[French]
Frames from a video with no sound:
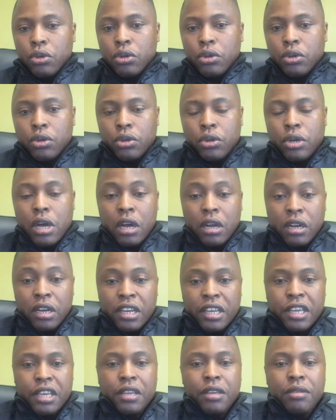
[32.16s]
euh, en
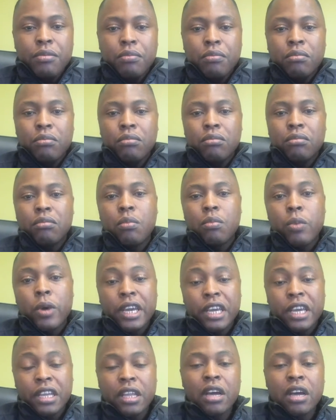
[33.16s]
ligne,
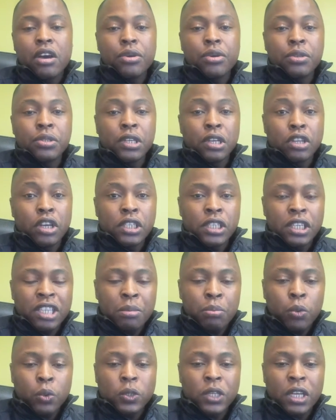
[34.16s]
moyennant un certain,
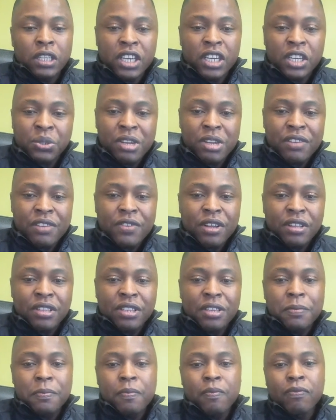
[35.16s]
certain pourcentage sur les
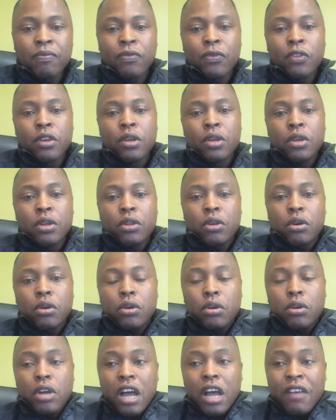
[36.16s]
ventes. Donc,
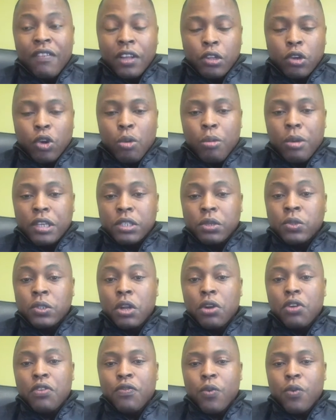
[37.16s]
avant de commencer, nous
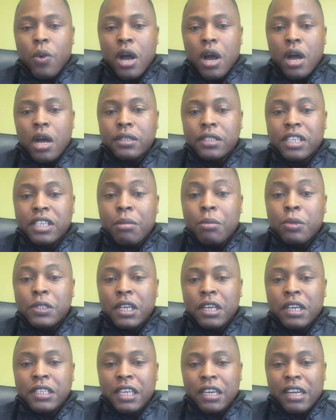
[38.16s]
allons voir ensemble
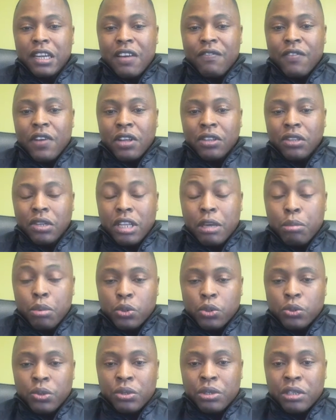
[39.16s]
ce que c'est que la vente des
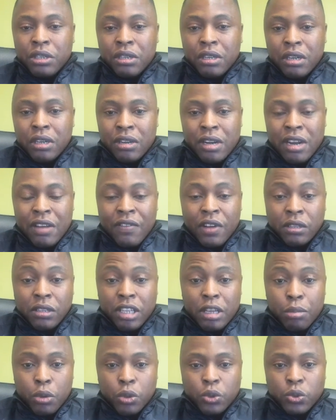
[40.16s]
produits, la vente
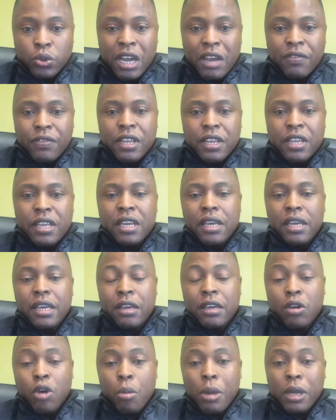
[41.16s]
des produits affiliés
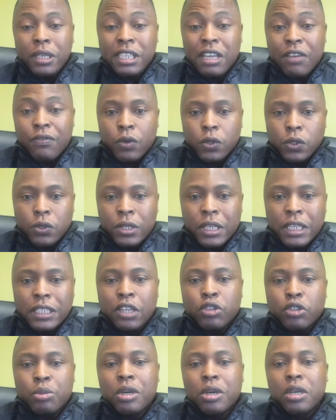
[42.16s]
et comment ça fonctionne
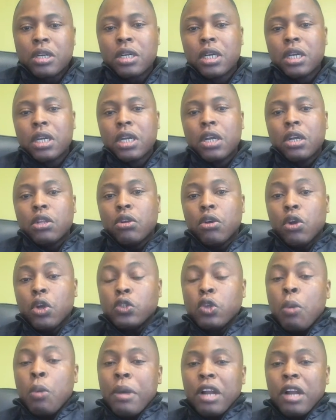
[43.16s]
exactement. Donc,
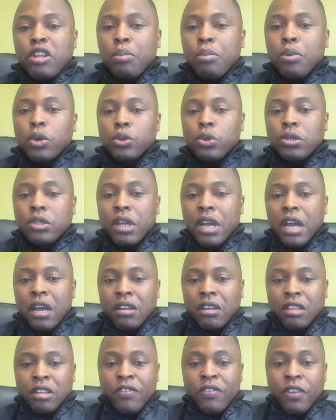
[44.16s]
lorsqu'on parle de produits,
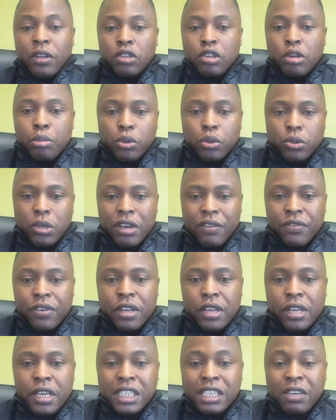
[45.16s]
de vente de produits
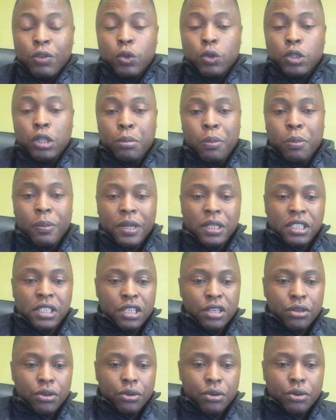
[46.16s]
affiliés, ça veut tout simplement
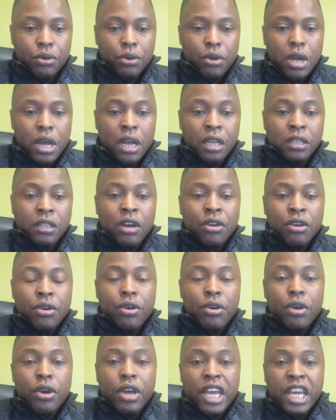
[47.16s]
dire que, en tant
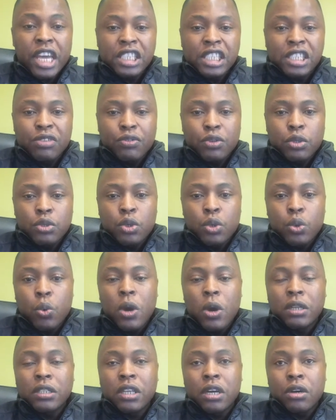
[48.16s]
qu'individu
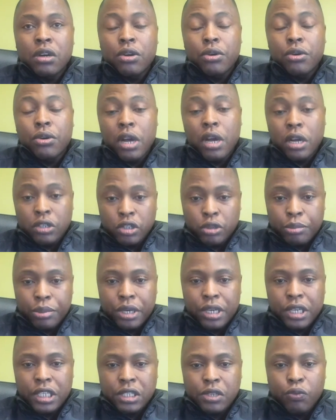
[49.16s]
ou en tant
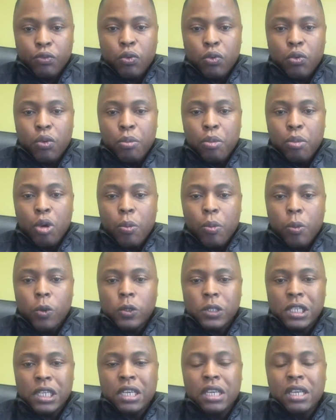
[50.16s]
qu'entreprise, vous
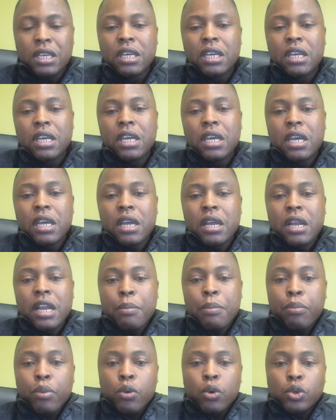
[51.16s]
proposez
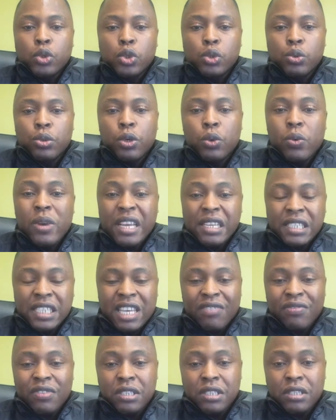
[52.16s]
les produits ou les
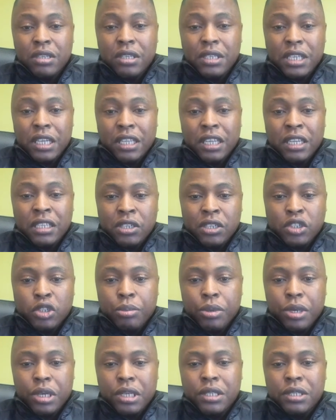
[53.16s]
services de certaines
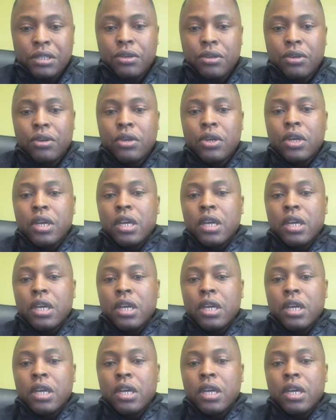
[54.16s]
entreprises